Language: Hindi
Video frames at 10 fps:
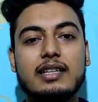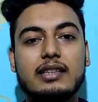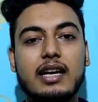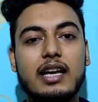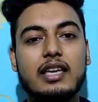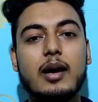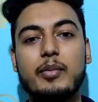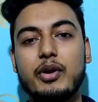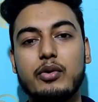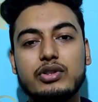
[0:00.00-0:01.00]
जाता है क्या
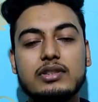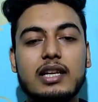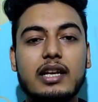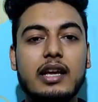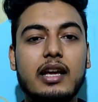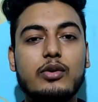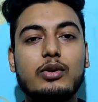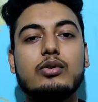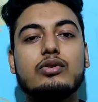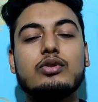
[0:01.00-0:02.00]
प्रिकॉशंस लेने हैं
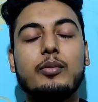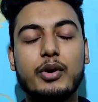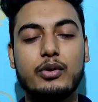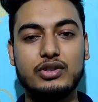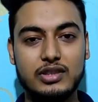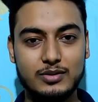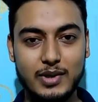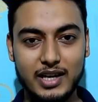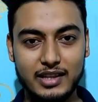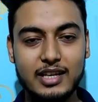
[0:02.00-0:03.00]
क्योंकि दोस्तों प्रिकॉशन इज़
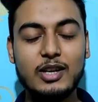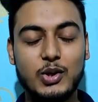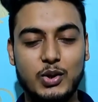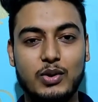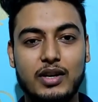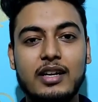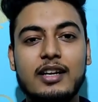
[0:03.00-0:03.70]
बेटर देन क्योर